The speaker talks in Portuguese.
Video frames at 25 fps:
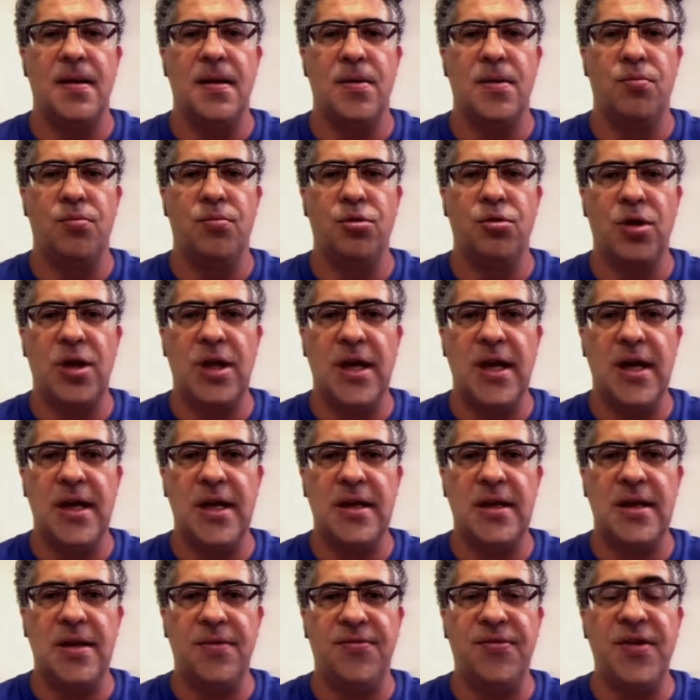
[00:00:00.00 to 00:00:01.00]
Porque
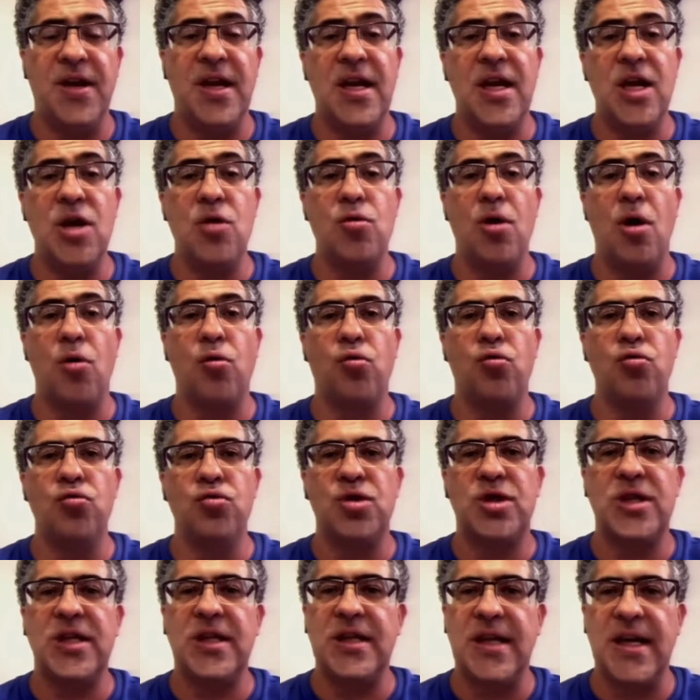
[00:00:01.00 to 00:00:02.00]
ele feriu alguns
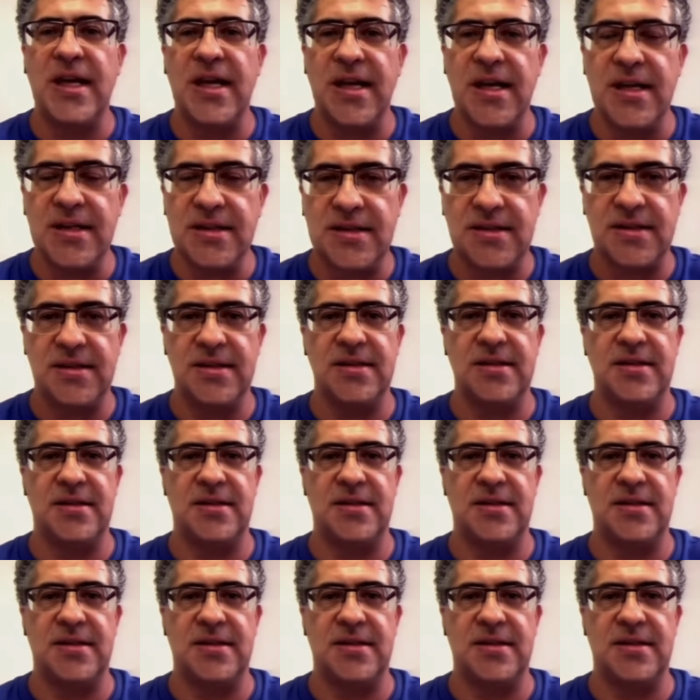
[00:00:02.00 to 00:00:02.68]
interesses.